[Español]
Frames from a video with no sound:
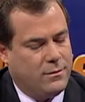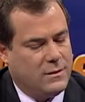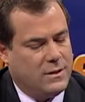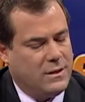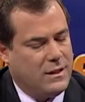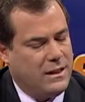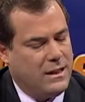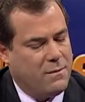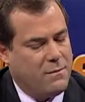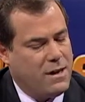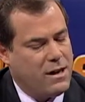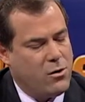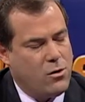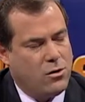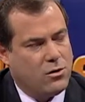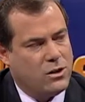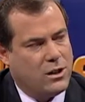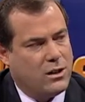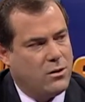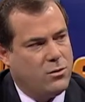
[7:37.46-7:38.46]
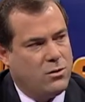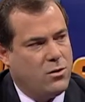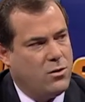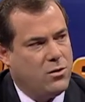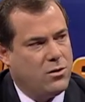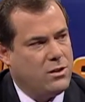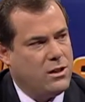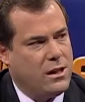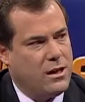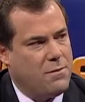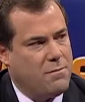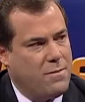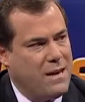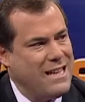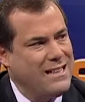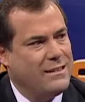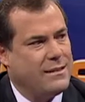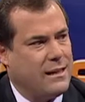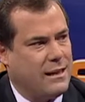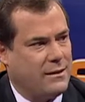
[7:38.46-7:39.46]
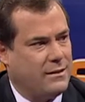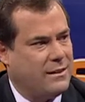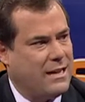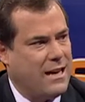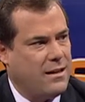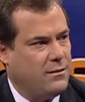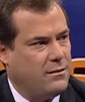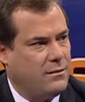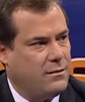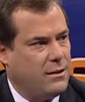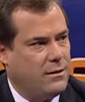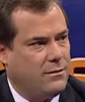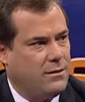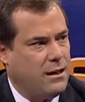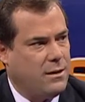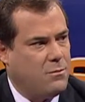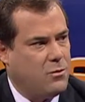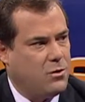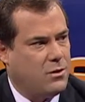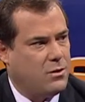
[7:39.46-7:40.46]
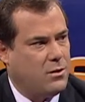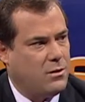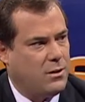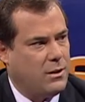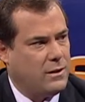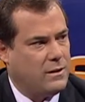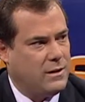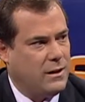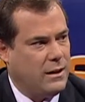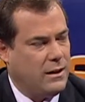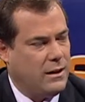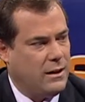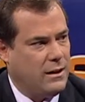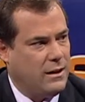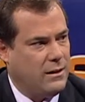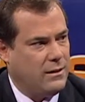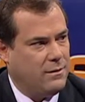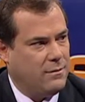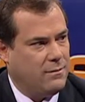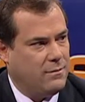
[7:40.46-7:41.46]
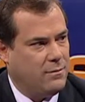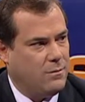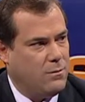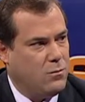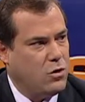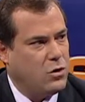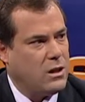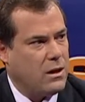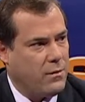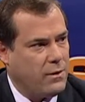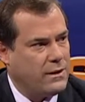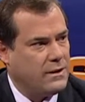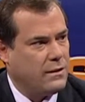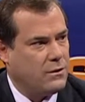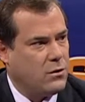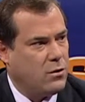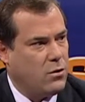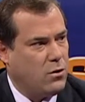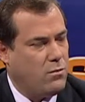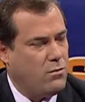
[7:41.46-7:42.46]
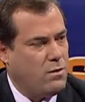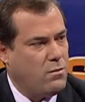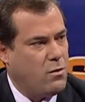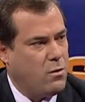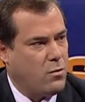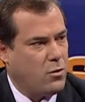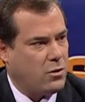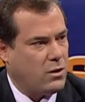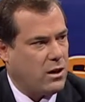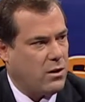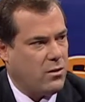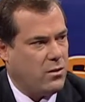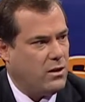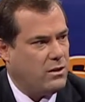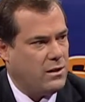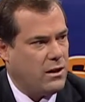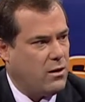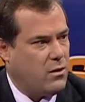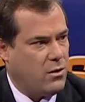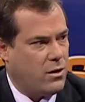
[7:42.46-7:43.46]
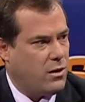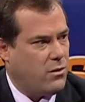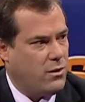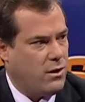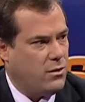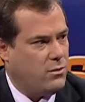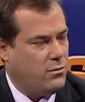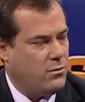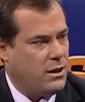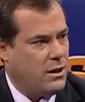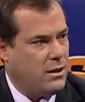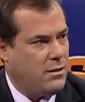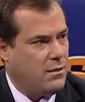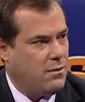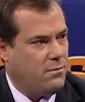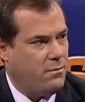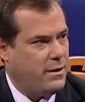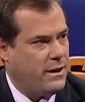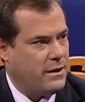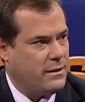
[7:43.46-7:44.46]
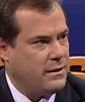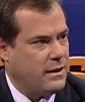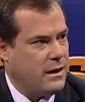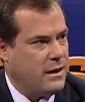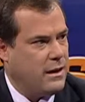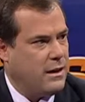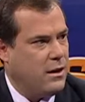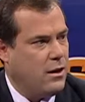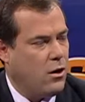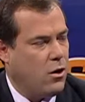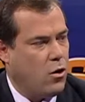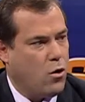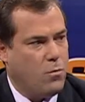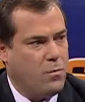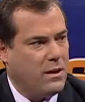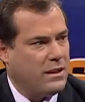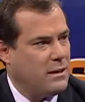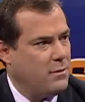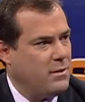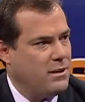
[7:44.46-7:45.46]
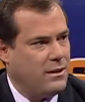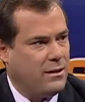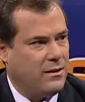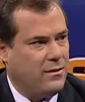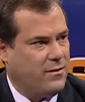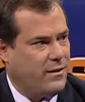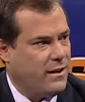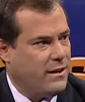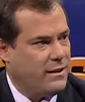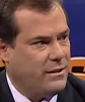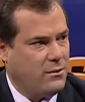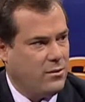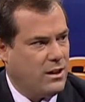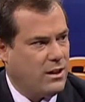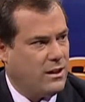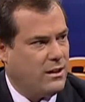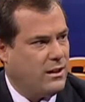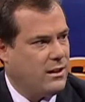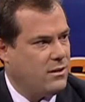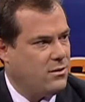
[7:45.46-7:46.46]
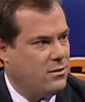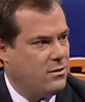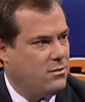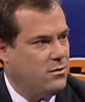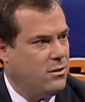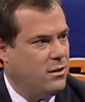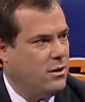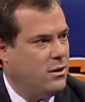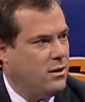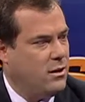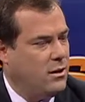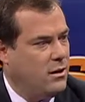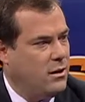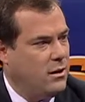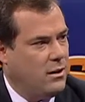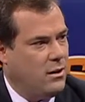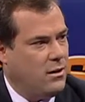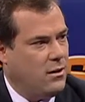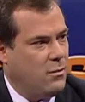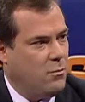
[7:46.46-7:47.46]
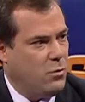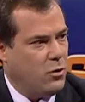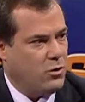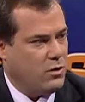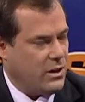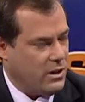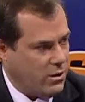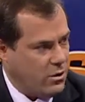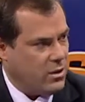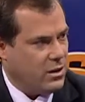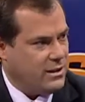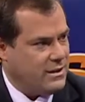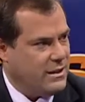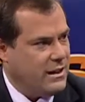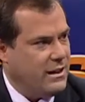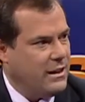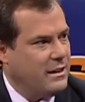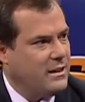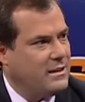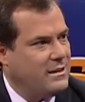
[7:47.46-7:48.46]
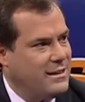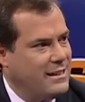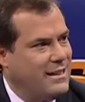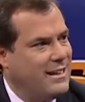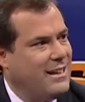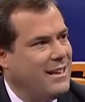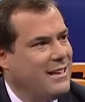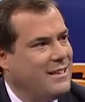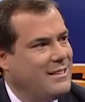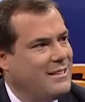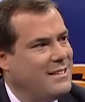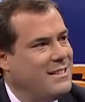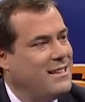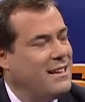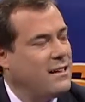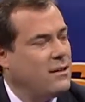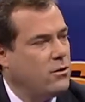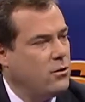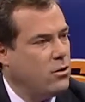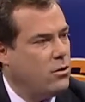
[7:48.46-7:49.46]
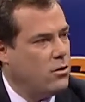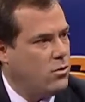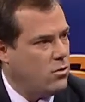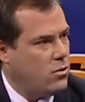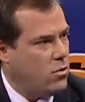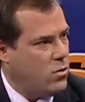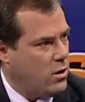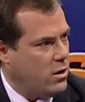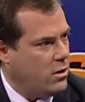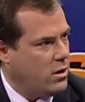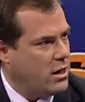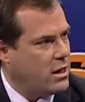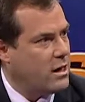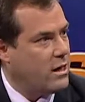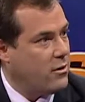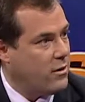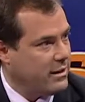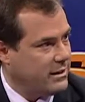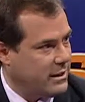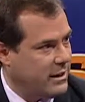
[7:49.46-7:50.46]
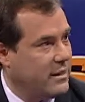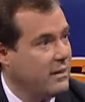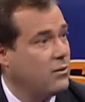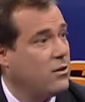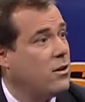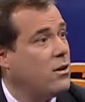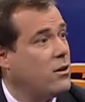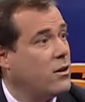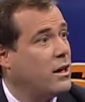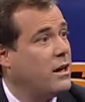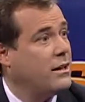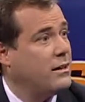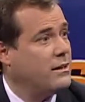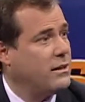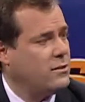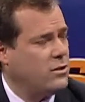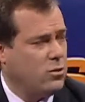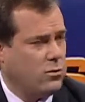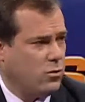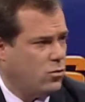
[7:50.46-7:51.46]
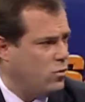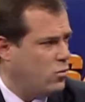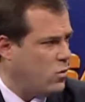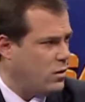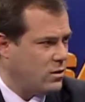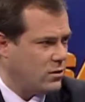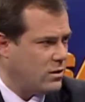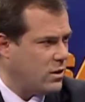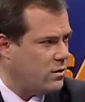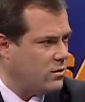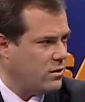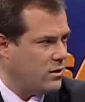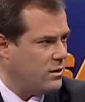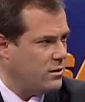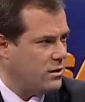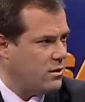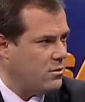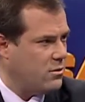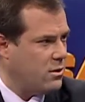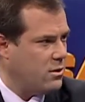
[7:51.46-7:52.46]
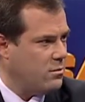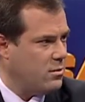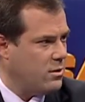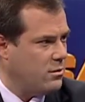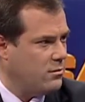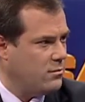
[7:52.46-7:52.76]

sin embargo, los ejecutivos no se reinventan tanto. Digamos, este, muchas veces son los mismos protagonistas los que ven una empresa completamente diferente, una generación posterior y siguen, siendo jugadores relevantes dentro de la organización. ¿Tú cuántos años tienes en IBM?